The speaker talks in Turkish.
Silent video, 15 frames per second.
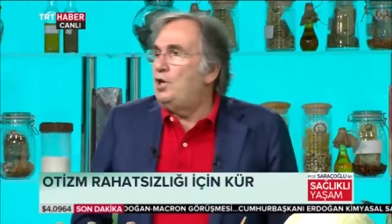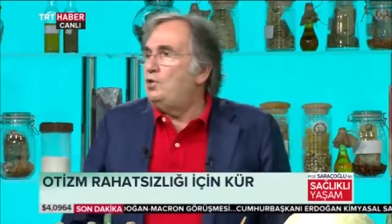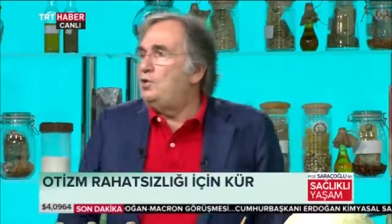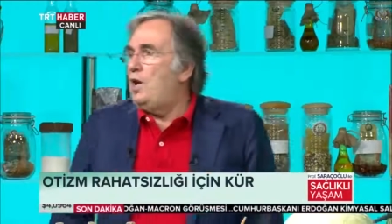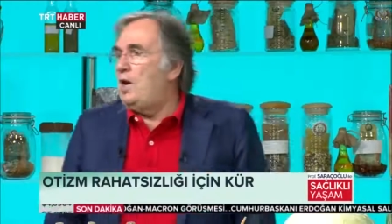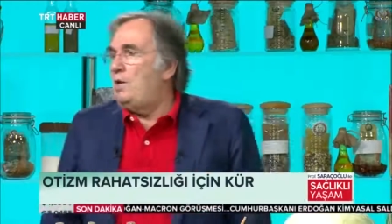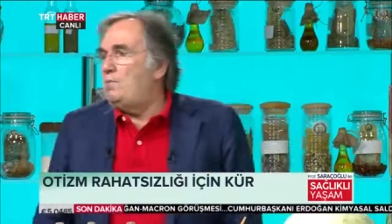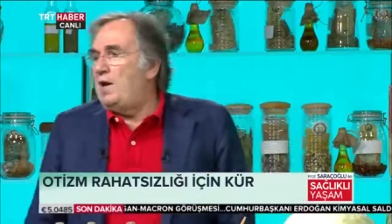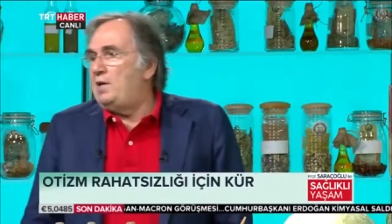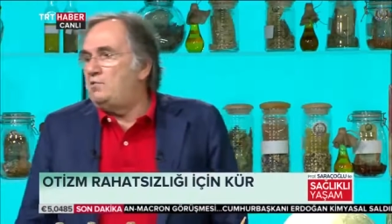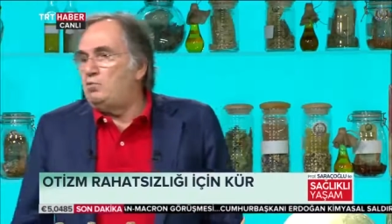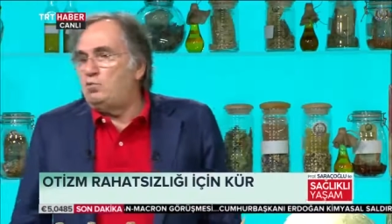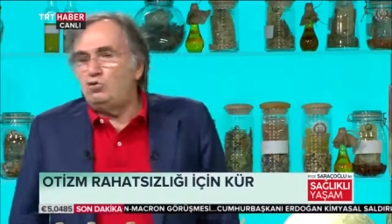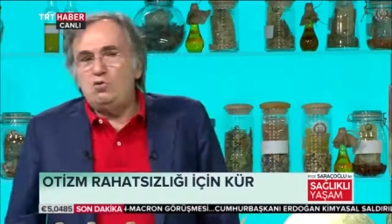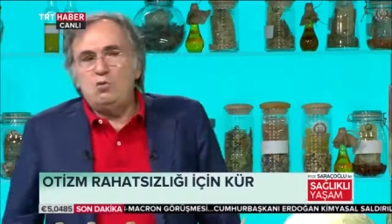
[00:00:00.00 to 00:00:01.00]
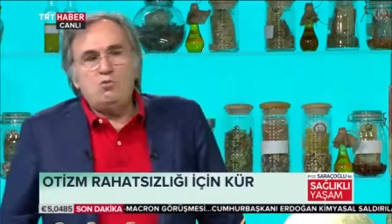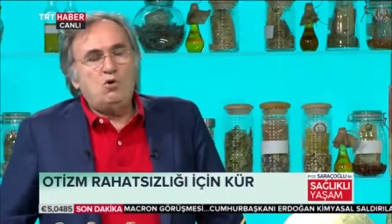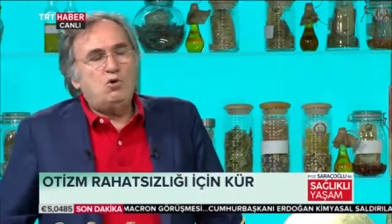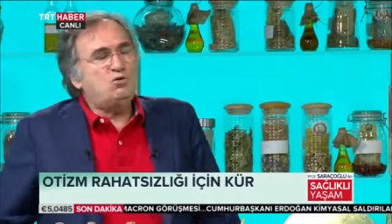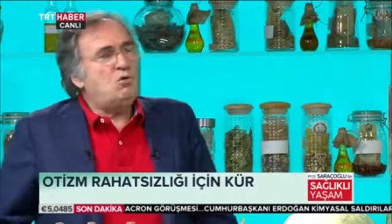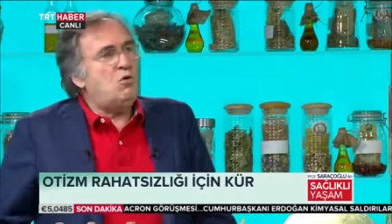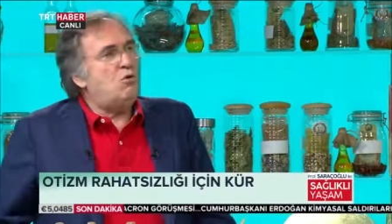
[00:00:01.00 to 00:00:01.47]
Ya ben bu da
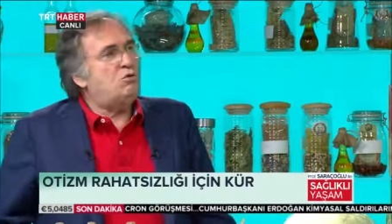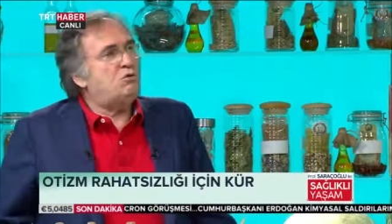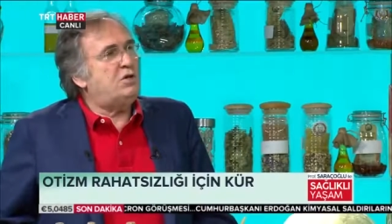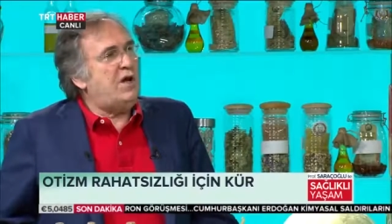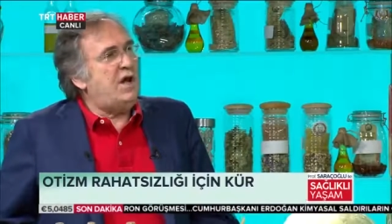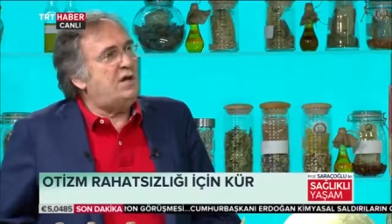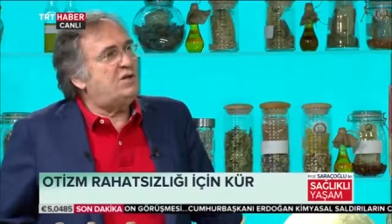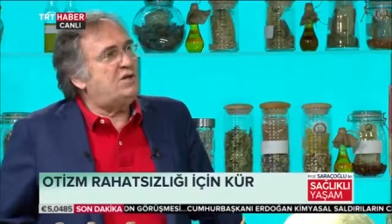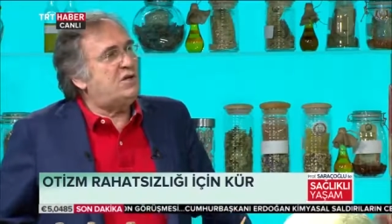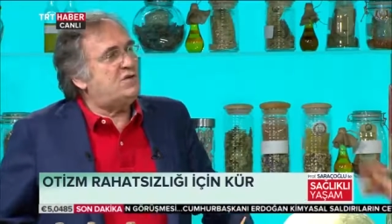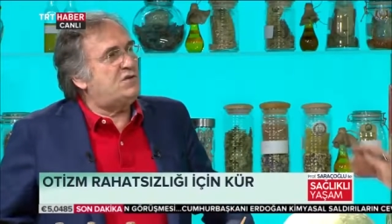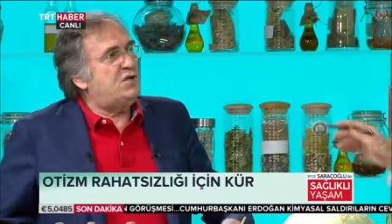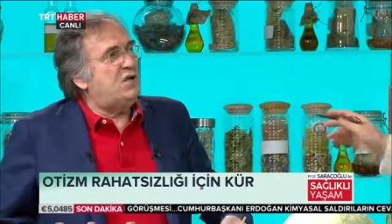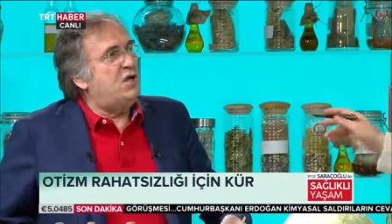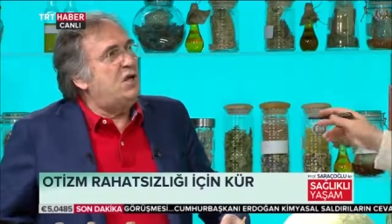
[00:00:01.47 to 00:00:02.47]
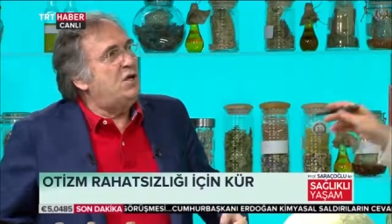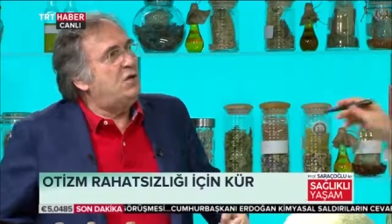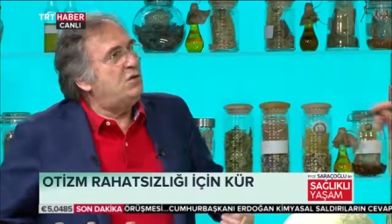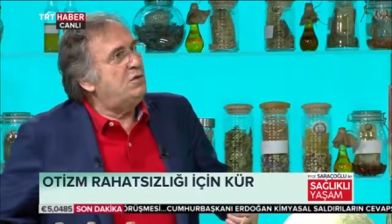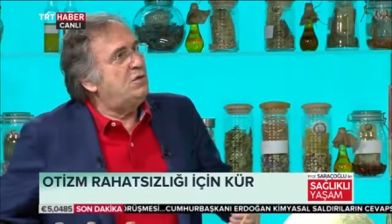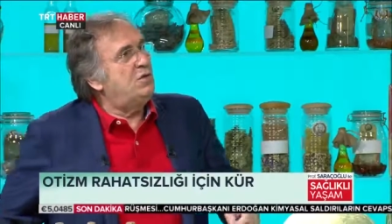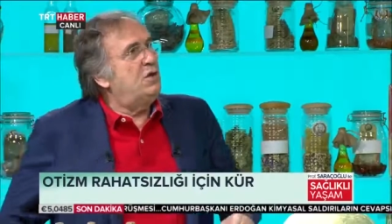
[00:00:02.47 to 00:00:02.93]
moda oldu herkeste.
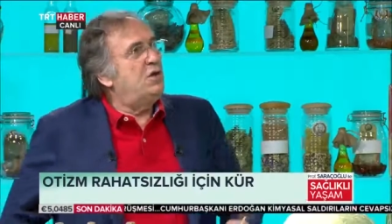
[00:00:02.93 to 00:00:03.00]
Moda.